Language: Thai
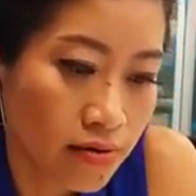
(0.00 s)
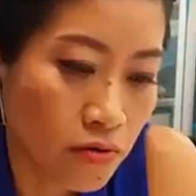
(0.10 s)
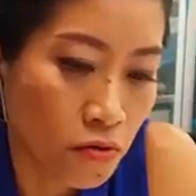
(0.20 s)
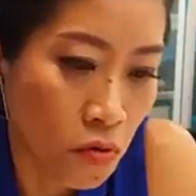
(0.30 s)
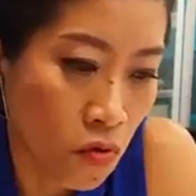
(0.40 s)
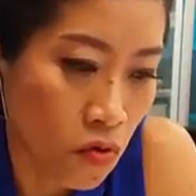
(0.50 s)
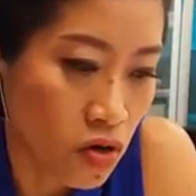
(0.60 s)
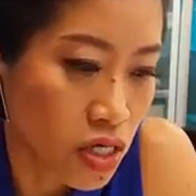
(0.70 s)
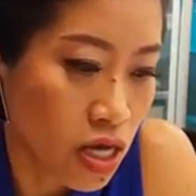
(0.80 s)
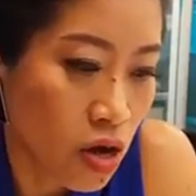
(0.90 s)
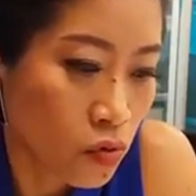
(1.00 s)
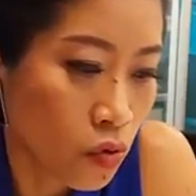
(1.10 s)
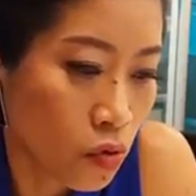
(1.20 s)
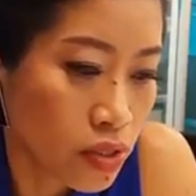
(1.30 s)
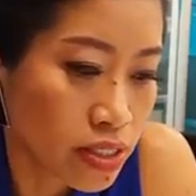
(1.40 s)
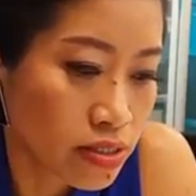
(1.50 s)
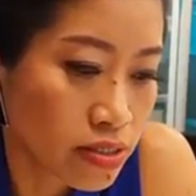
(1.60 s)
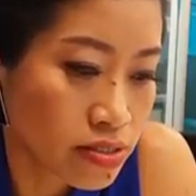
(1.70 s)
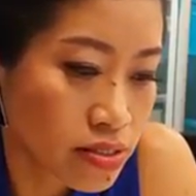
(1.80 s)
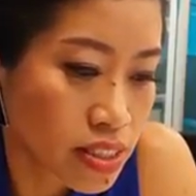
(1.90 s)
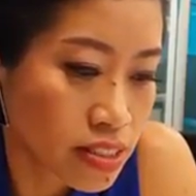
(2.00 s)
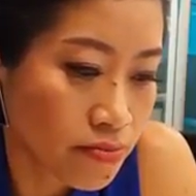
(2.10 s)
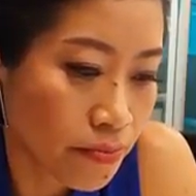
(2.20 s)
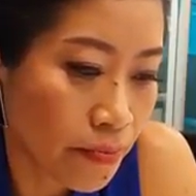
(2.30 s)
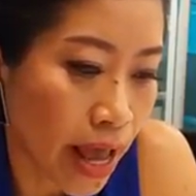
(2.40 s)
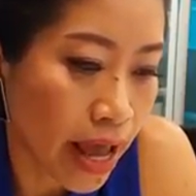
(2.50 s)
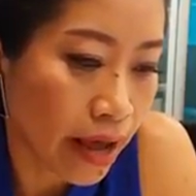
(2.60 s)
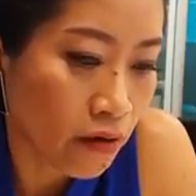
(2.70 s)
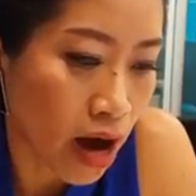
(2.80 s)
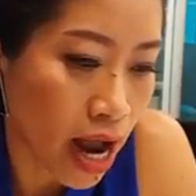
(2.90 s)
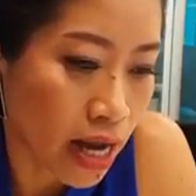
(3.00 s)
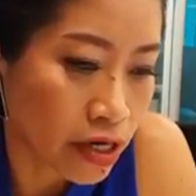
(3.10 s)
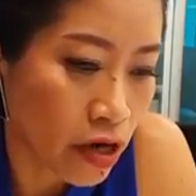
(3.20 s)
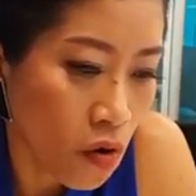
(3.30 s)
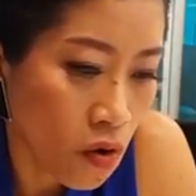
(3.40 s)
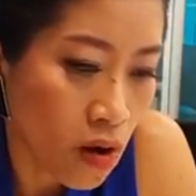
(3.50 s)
โอ้คุณเพราโด